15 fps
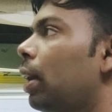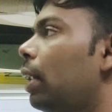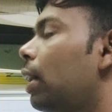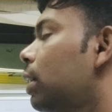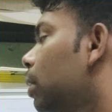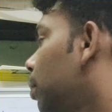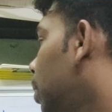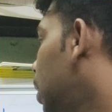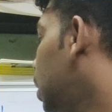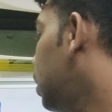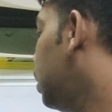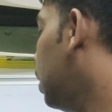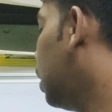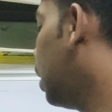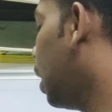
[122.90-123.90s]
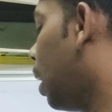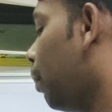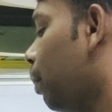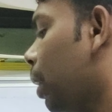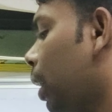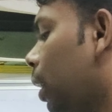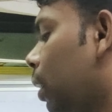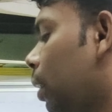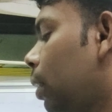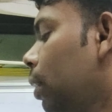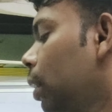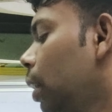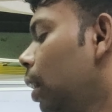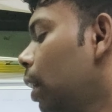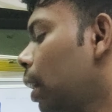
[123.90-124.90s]
हो जाता है समझ लीजिए कि आपने एक
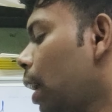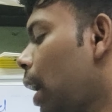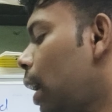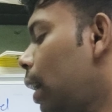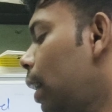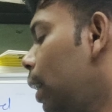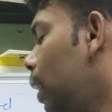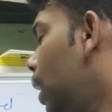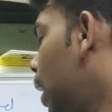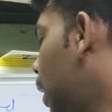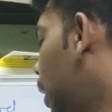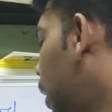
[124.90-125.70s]
कार्ड लिया